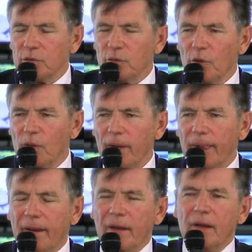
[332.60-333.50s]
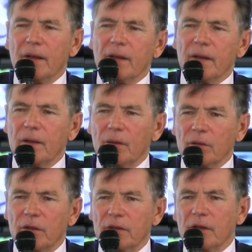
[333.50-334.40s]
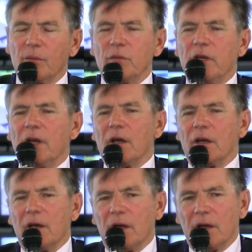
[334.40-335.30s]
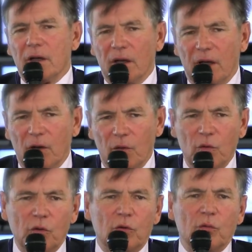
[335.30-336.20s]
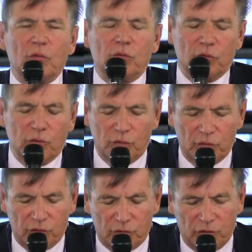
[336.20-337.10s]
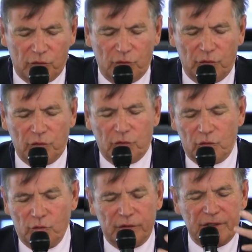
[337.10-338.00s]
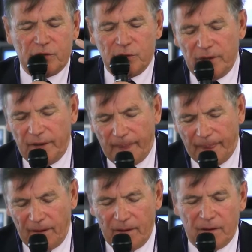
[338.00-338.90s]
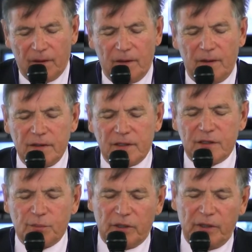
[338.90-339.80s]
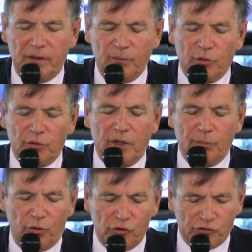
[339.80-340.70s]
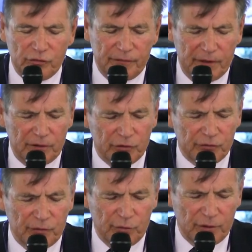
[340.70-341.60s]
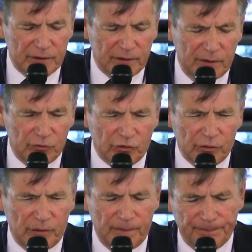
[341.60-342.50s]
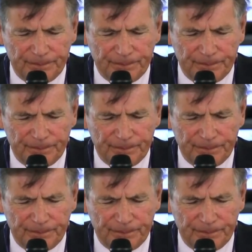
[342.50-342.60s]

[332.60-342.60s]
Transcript: numéro un, et on a été amené à, reconditionner euh, les esprits pour une approche nouvelle que je vais vous présenter aujourd'hui.